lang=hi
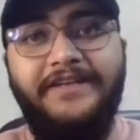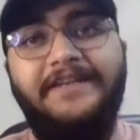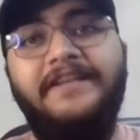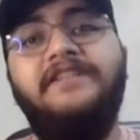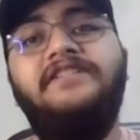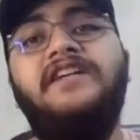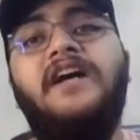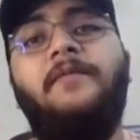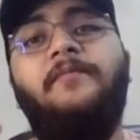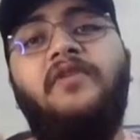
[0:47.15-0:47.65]
ye
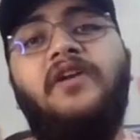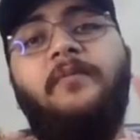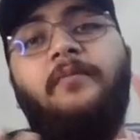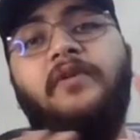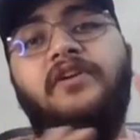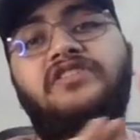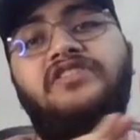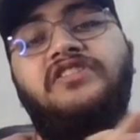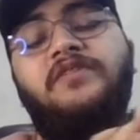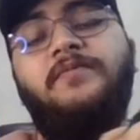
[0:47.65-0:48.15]
chapter
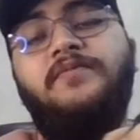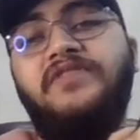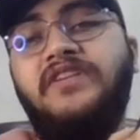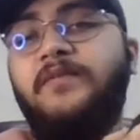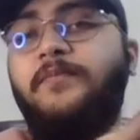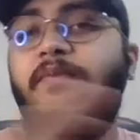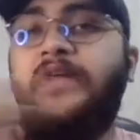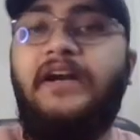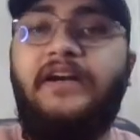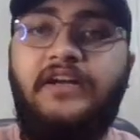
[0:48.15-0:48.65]
aapka sabse
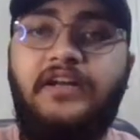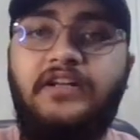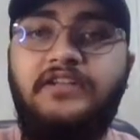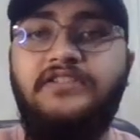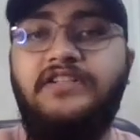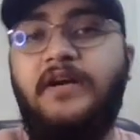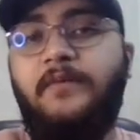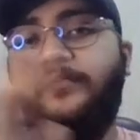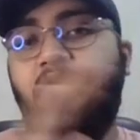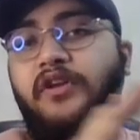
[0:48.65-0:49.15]

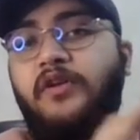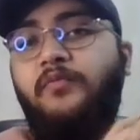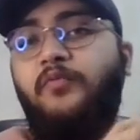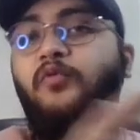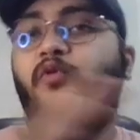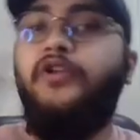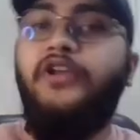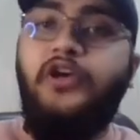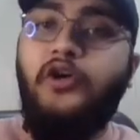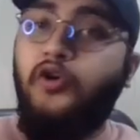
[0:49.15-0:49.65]
practical chapter hai
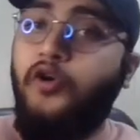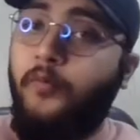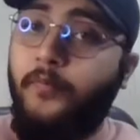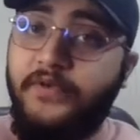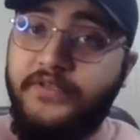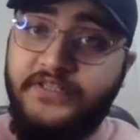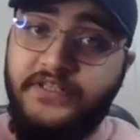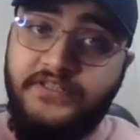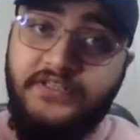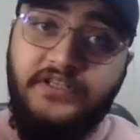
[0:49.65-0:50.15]
pure
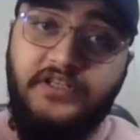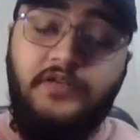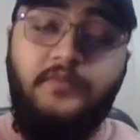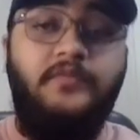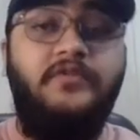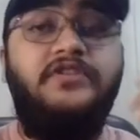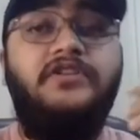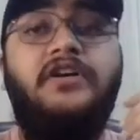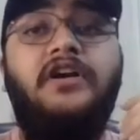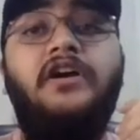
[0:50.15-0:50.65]
economics ke
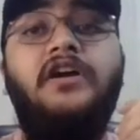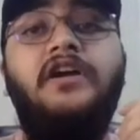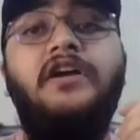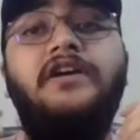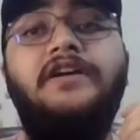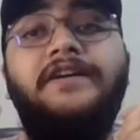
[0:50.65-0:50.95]
syllabus ka